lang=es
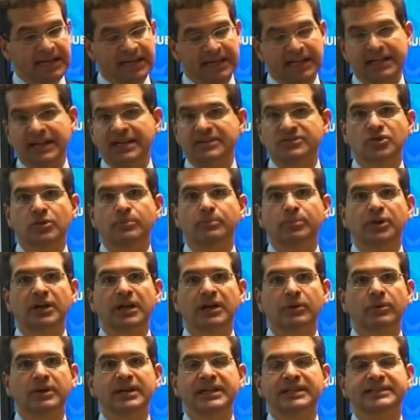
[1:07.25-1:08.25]
Y la razón
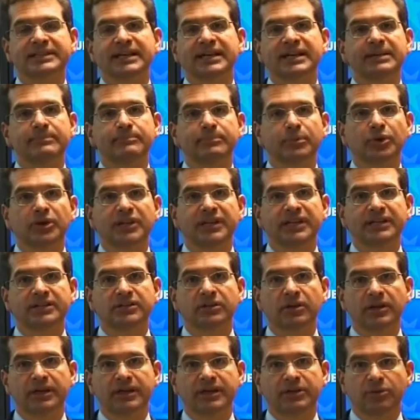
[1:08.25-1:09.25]
por la cual están
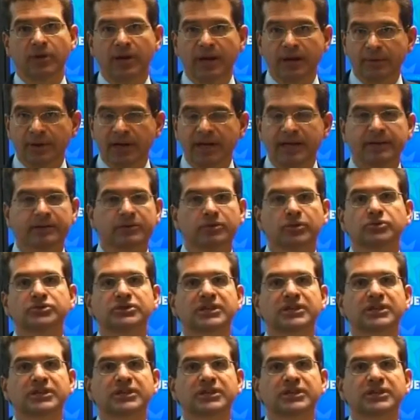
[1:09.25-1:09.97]
imponiéndole nuevas